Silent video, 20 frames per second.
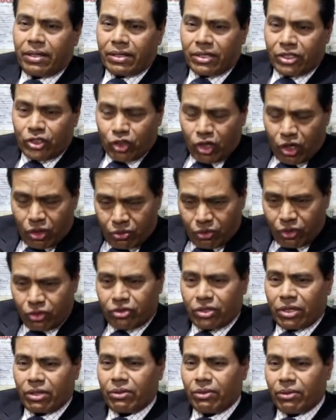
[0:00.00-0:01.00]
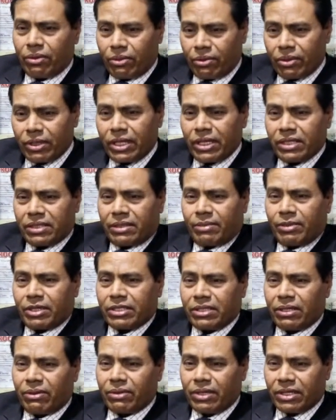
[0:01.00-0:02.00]
रिजोल्यूशन हो उनकी
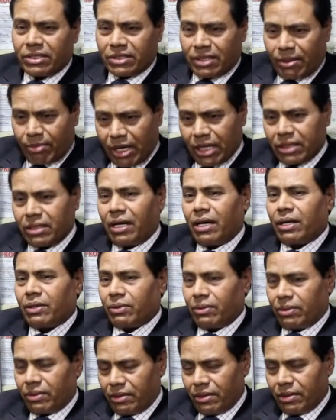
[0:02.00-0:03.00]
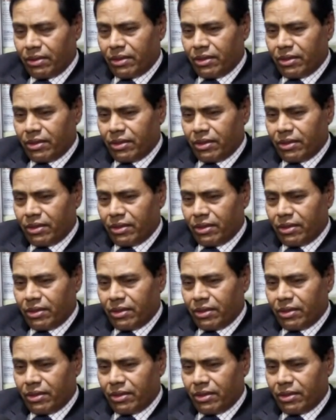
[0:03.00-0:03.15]
समस्याओं का समाधान हो